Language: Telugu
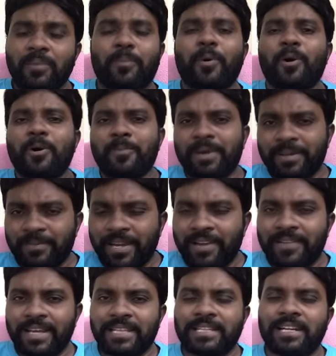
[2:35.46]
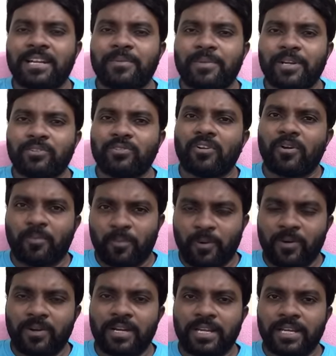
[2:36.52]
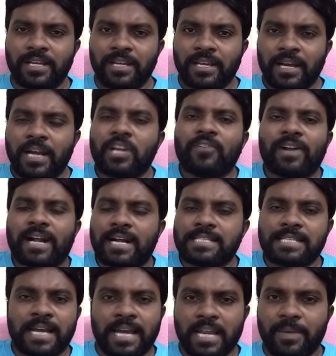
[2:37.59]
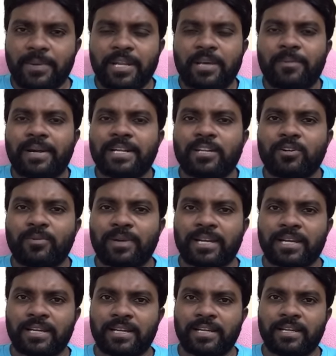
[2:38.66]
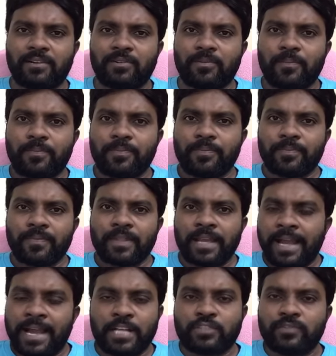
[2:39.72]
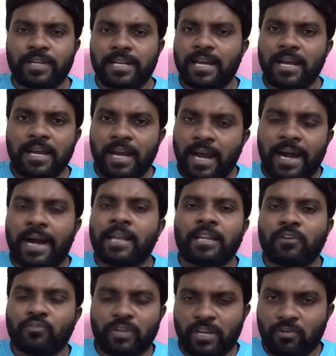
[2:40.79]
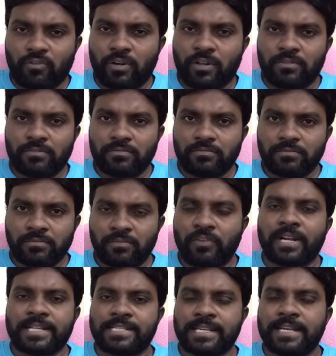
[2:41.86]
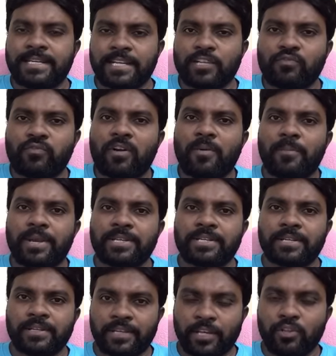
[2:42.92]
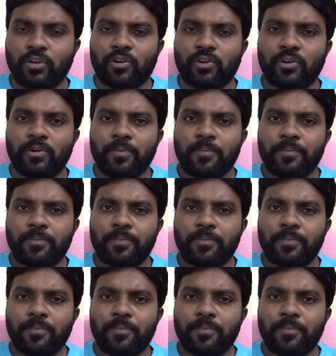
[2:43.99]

పోమో మేమే దండ పెడుతున్నావు పోండి అంటే ఒక అసహనమైన మాటలు మాట్లాడారు యాక్చువల్గా అలా ఉండకూడదు ఒక సెంటెన్స్ ఫార్మేషన్ ఎందుకు